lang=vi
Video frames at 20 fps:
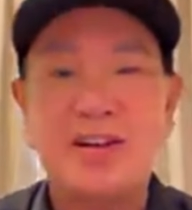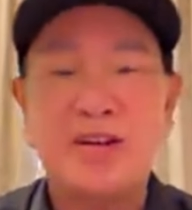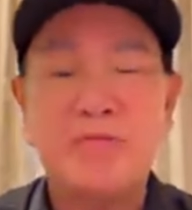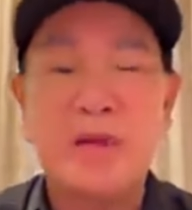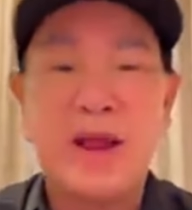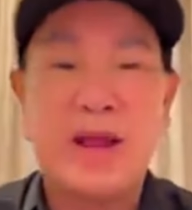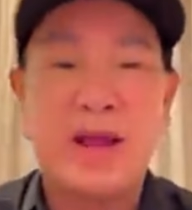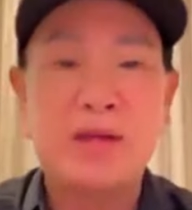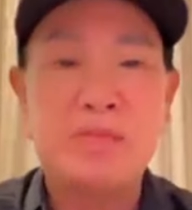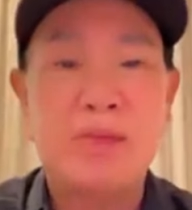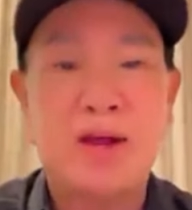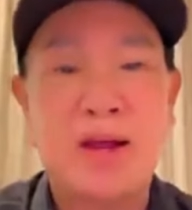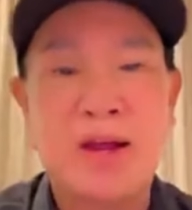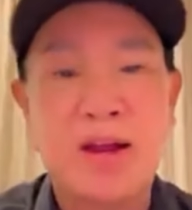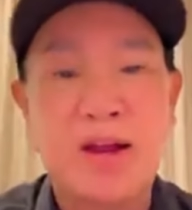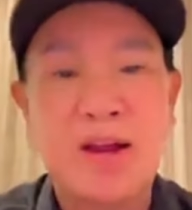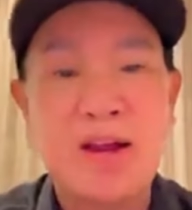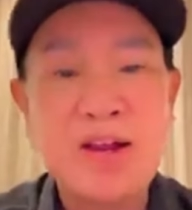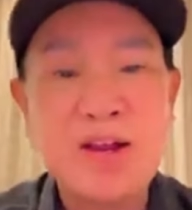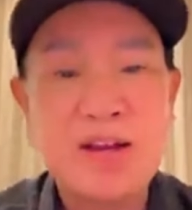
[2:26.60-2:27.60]
những cái người bạn
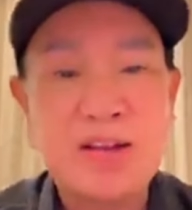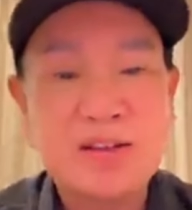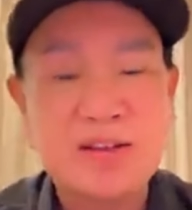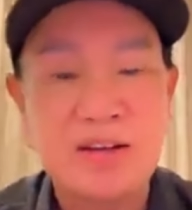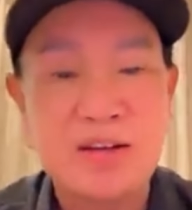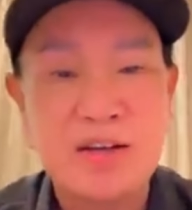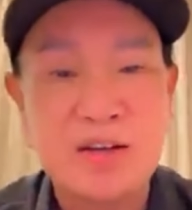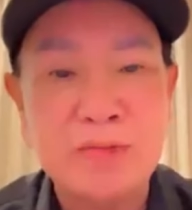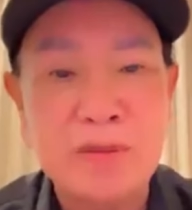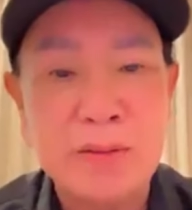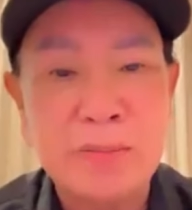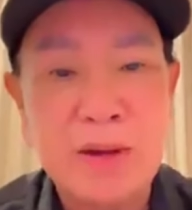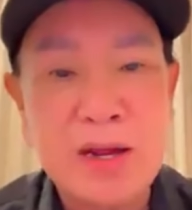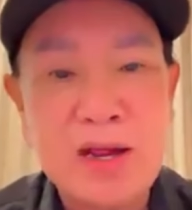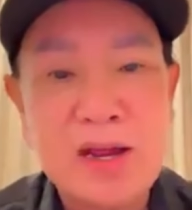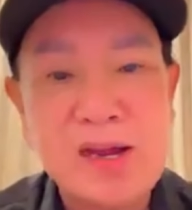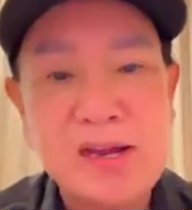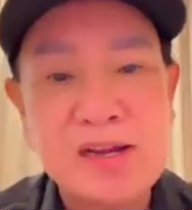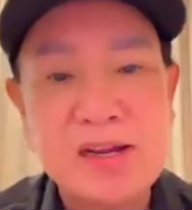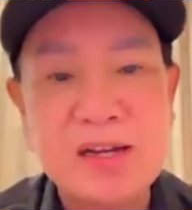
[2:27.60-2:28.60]
mà từ mà
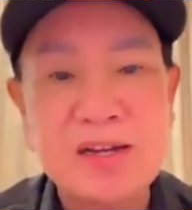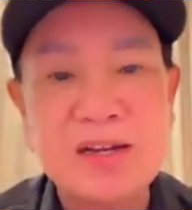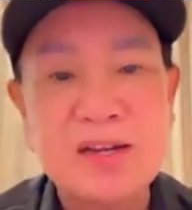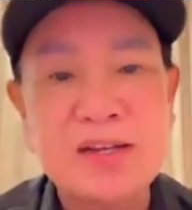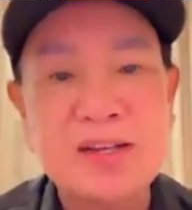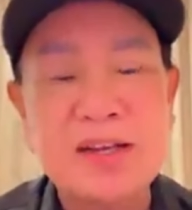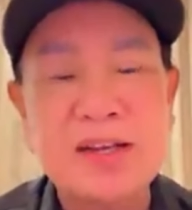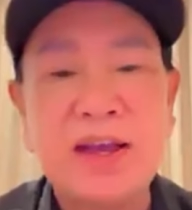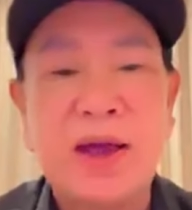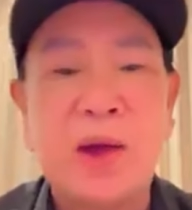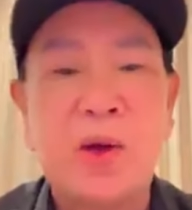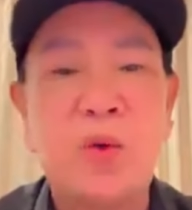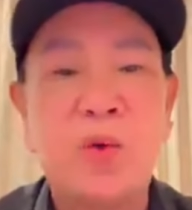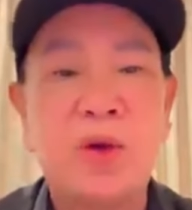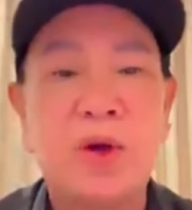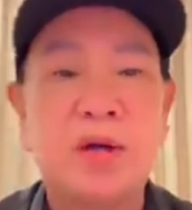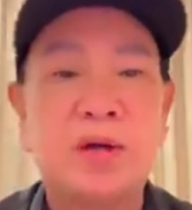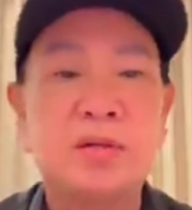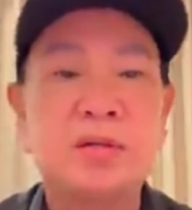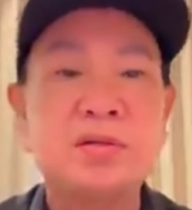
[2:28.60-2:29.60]
má đi với
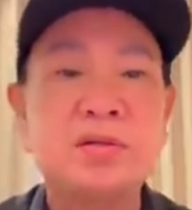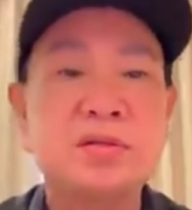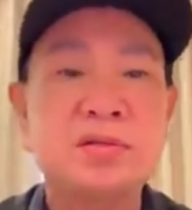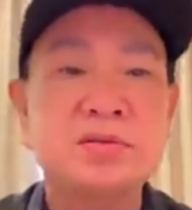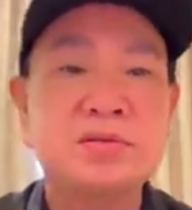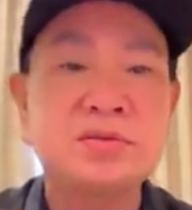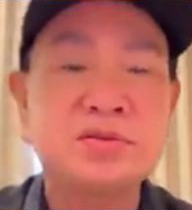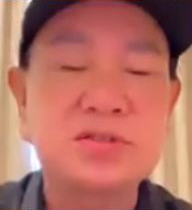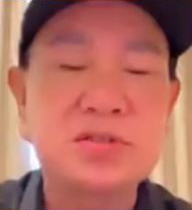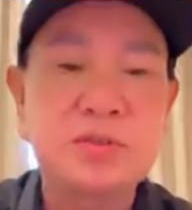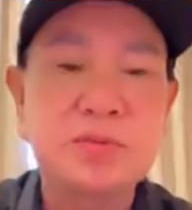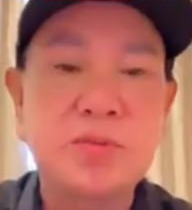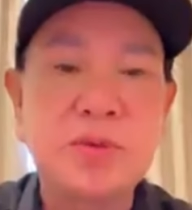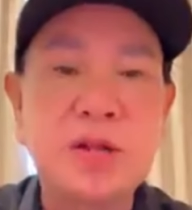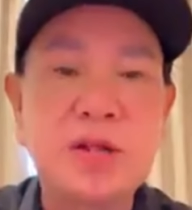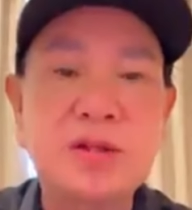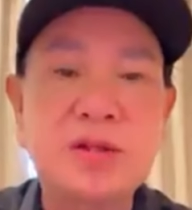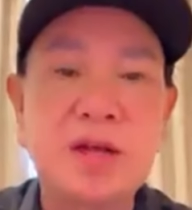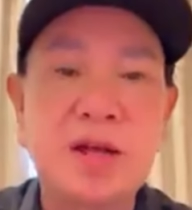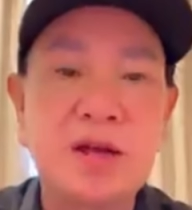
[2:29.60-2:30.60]
cậu ở
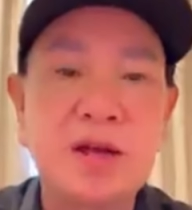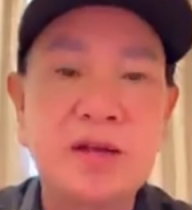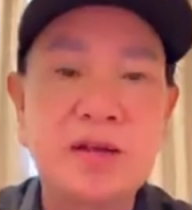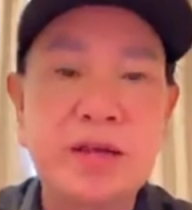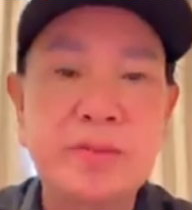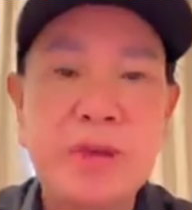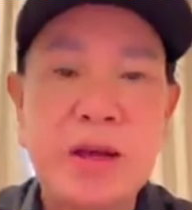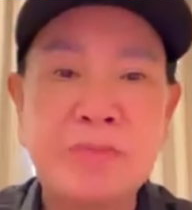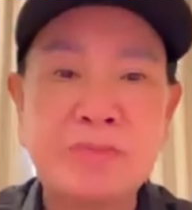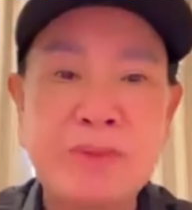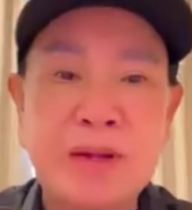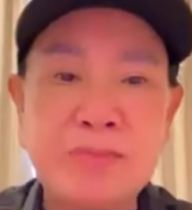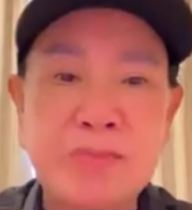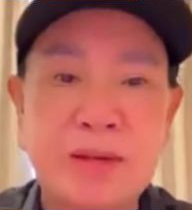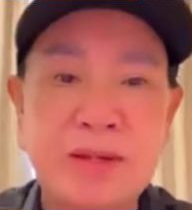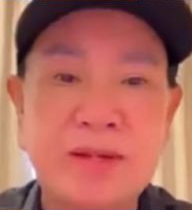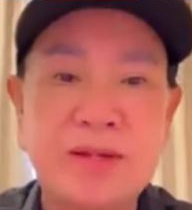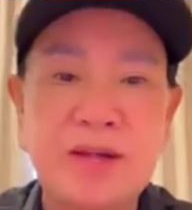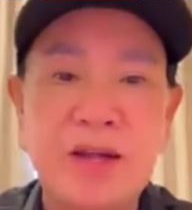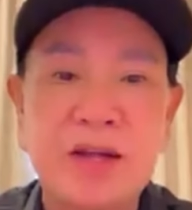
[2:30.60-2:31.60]
Bình Tơ ngay ba
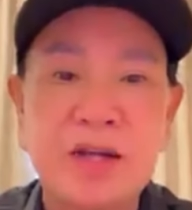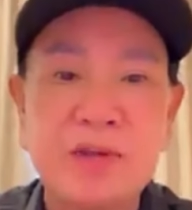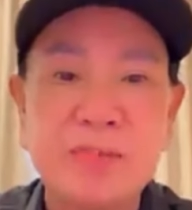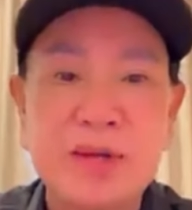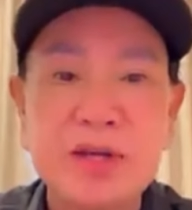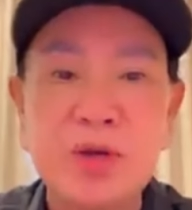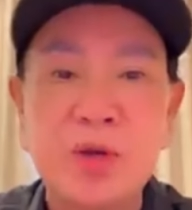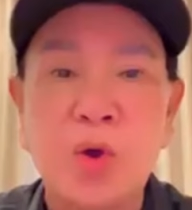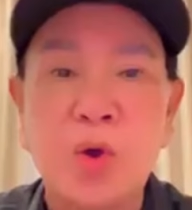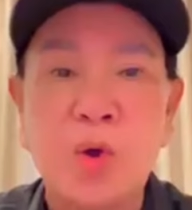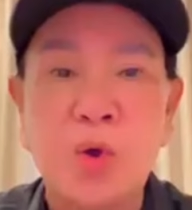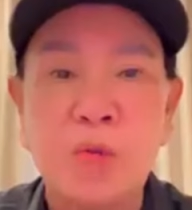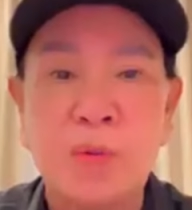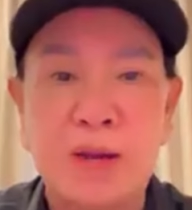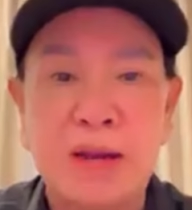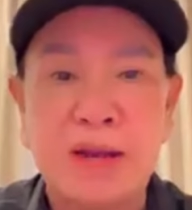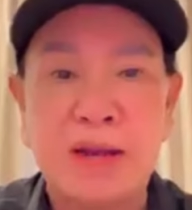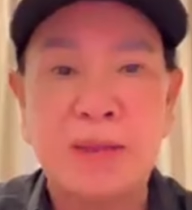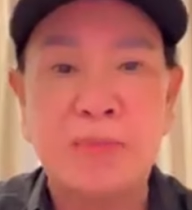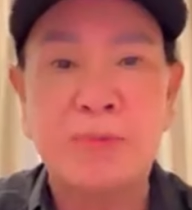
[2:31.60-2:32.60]
tám bạch dân mấy
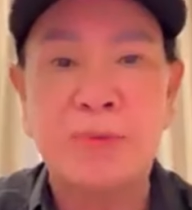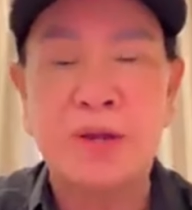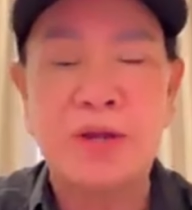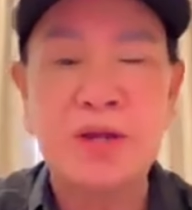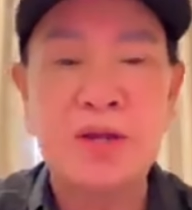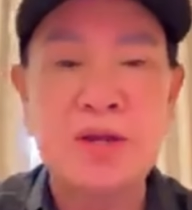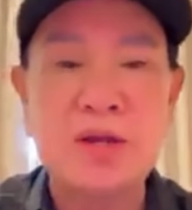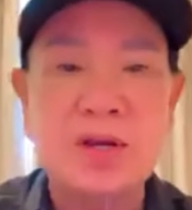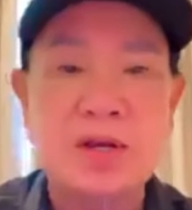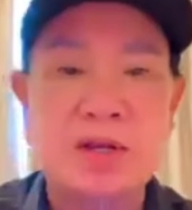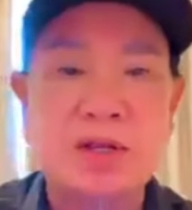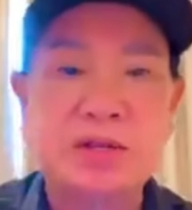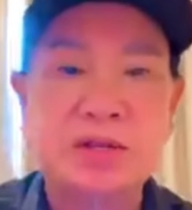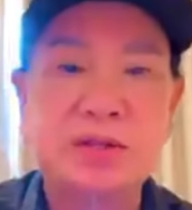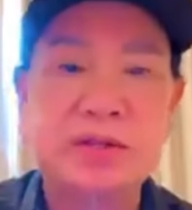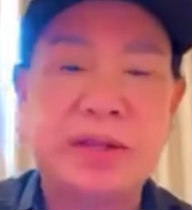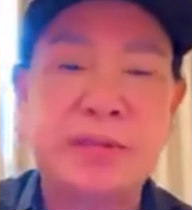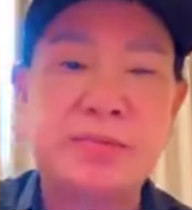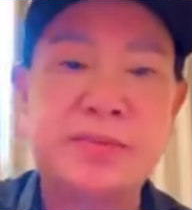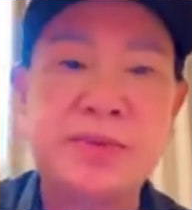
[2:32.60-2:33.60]
cô mà làm
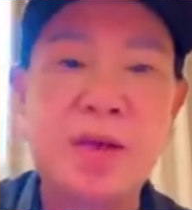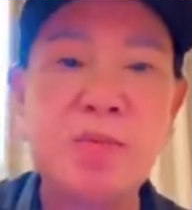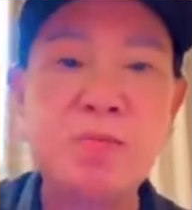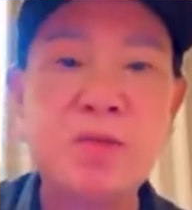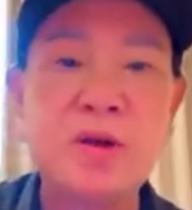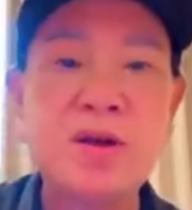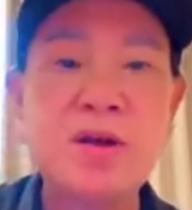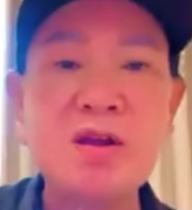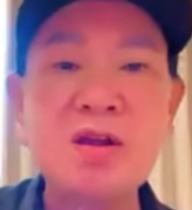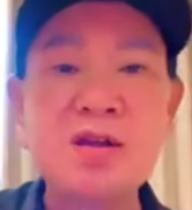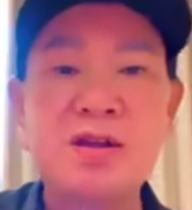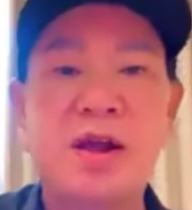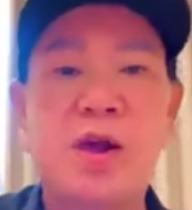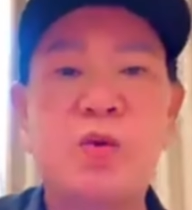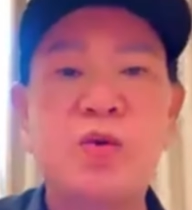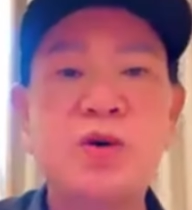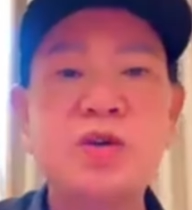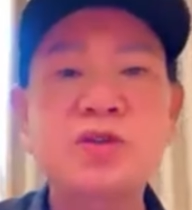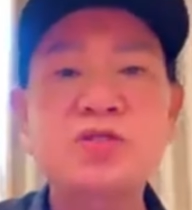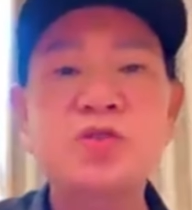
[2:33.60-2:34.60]
tầm tóc ở đó nó
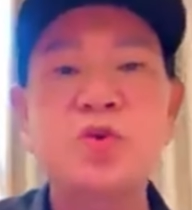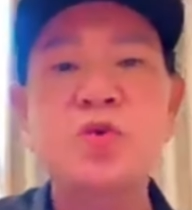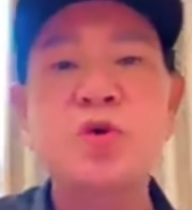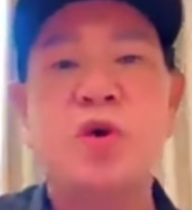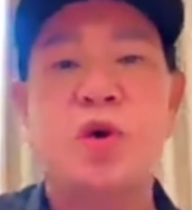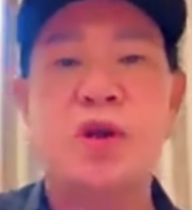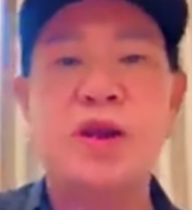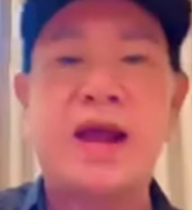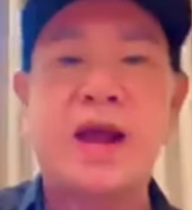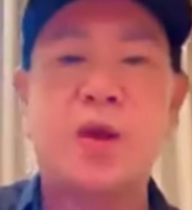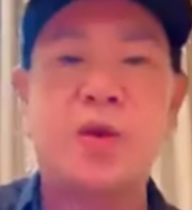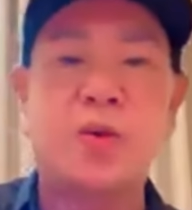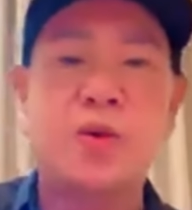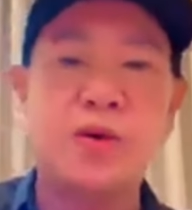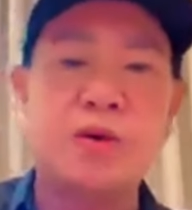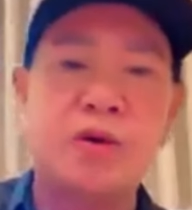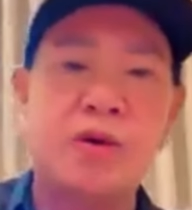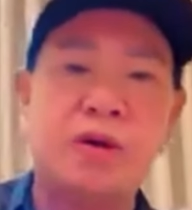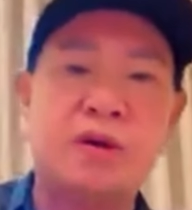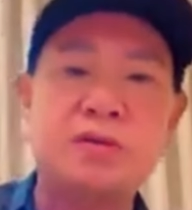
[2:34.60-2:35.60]
cậu ơi xuống gội
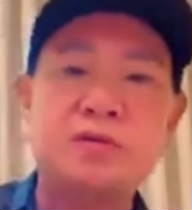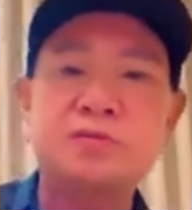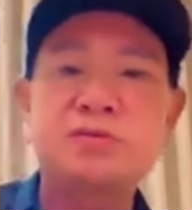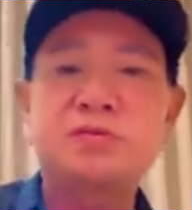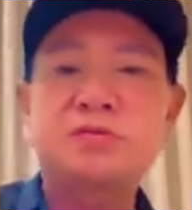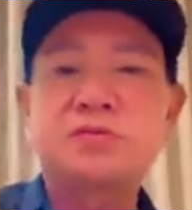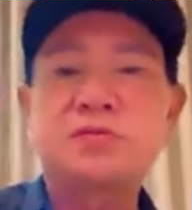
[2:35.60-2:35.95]
đầu đó con